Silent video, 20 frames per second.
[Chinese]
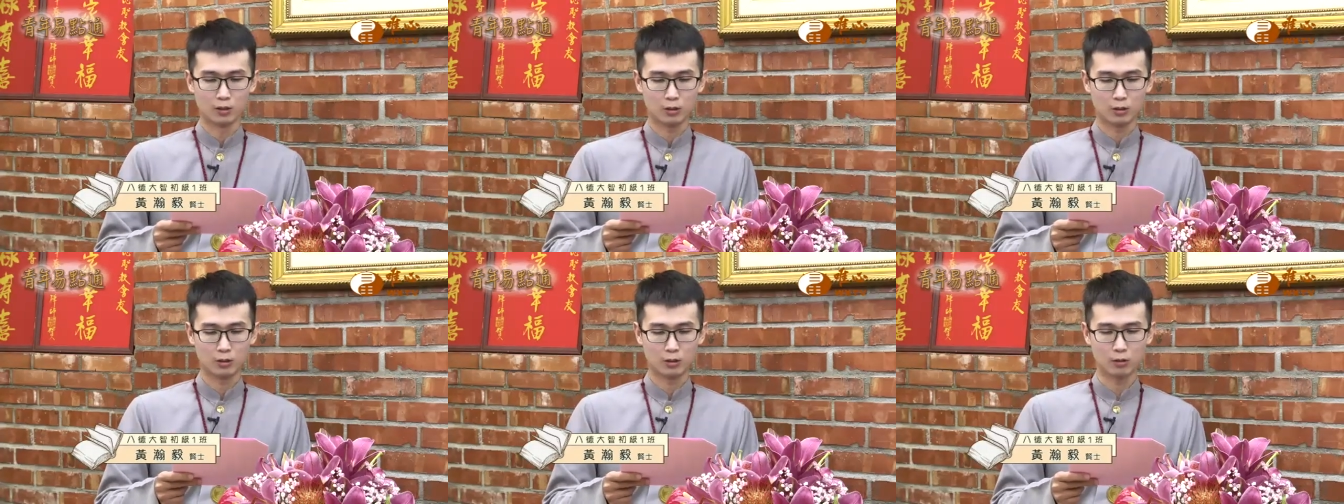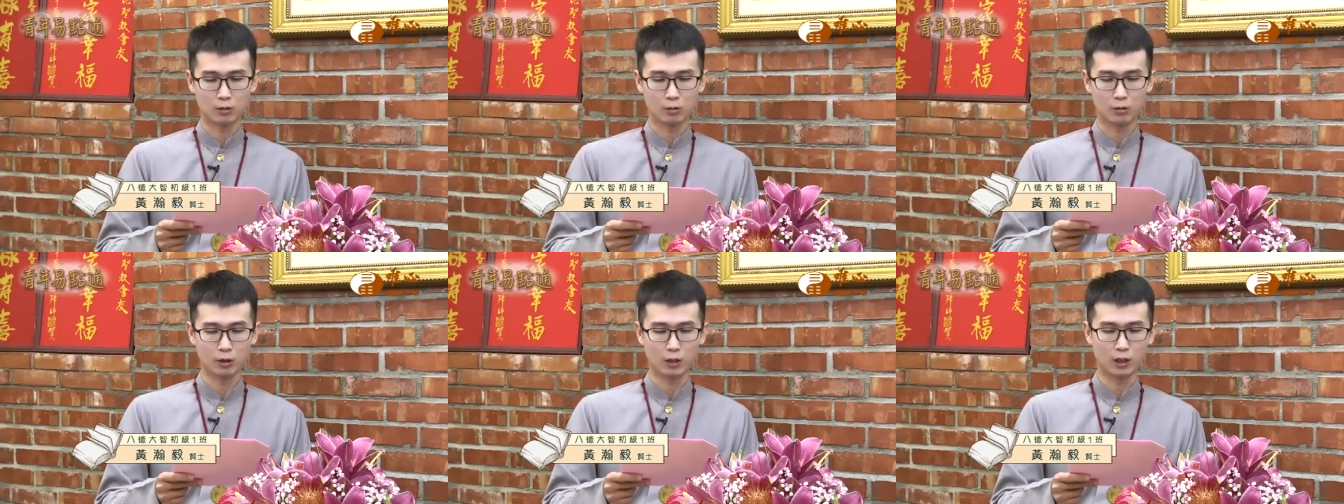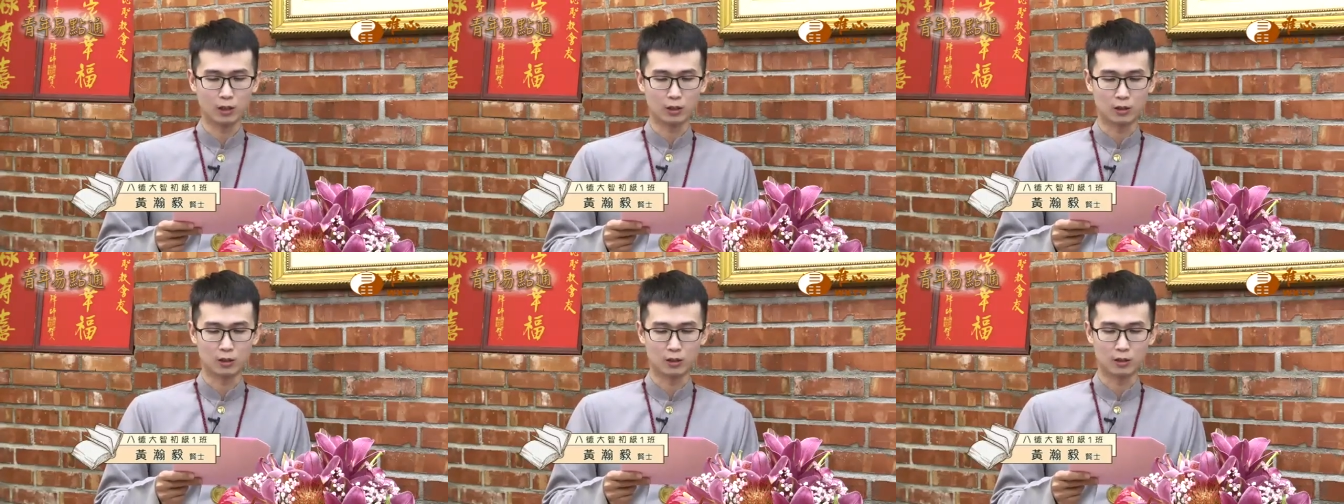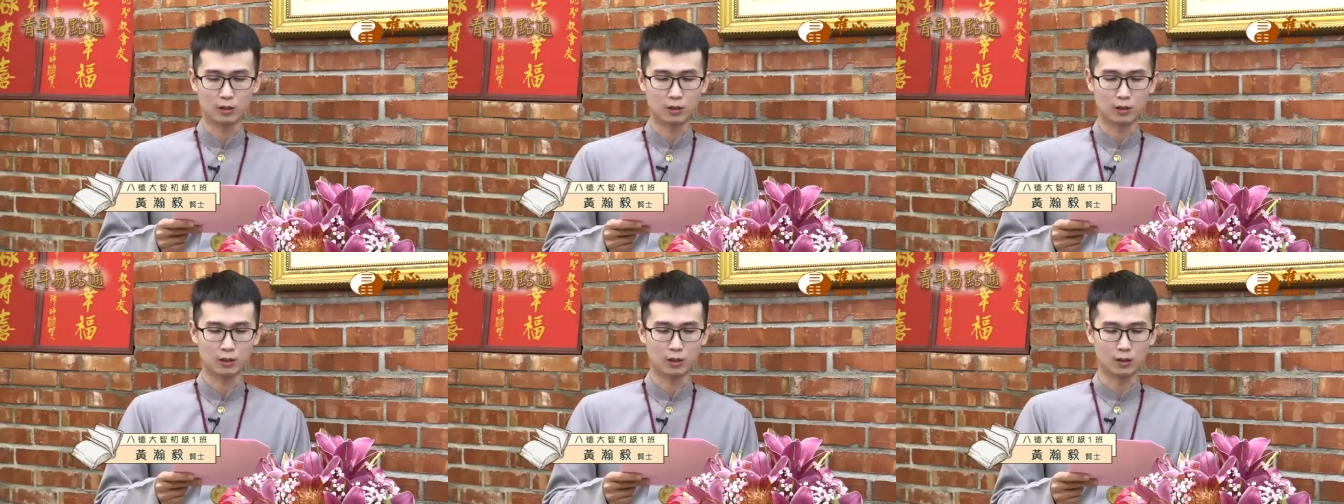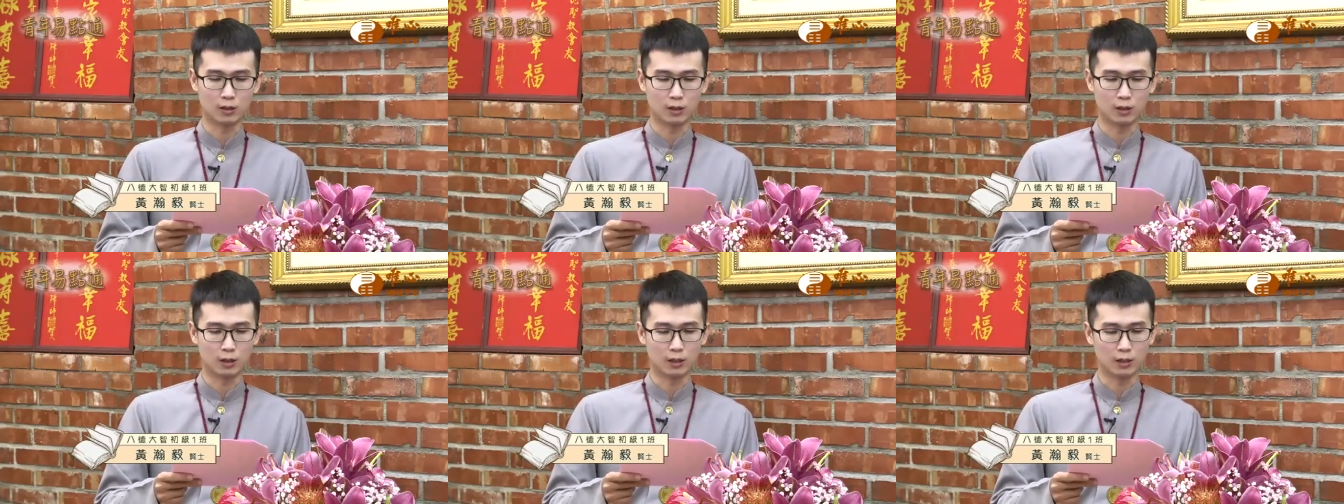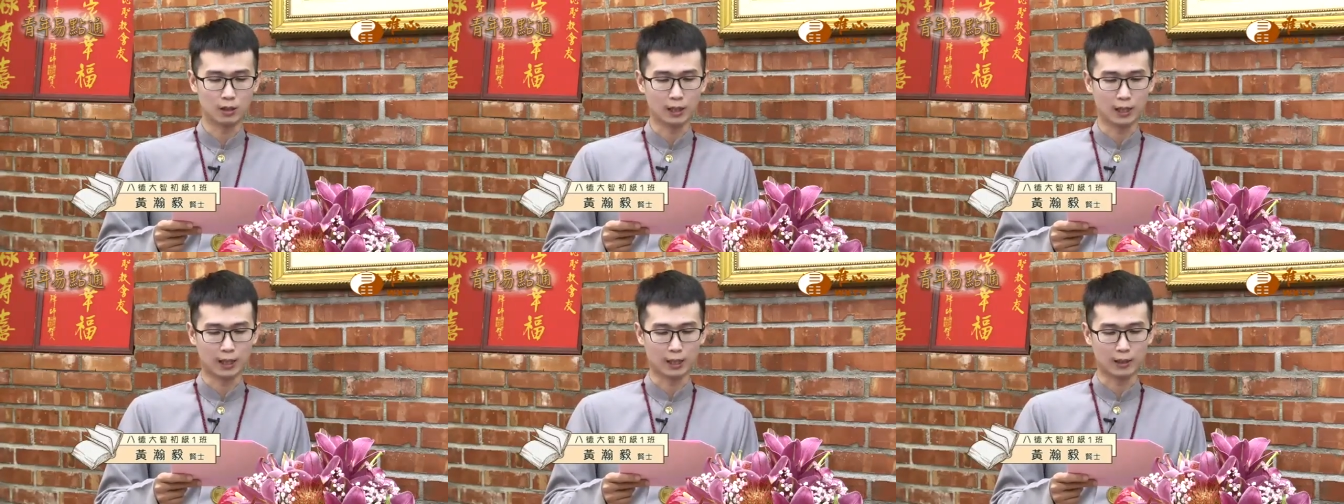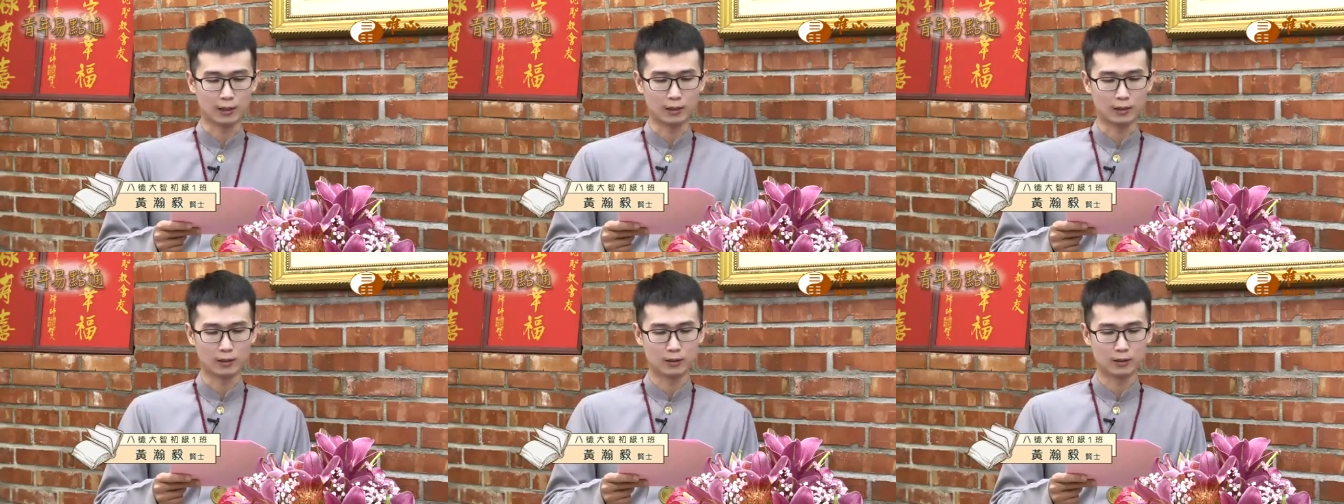智慧、信心、力量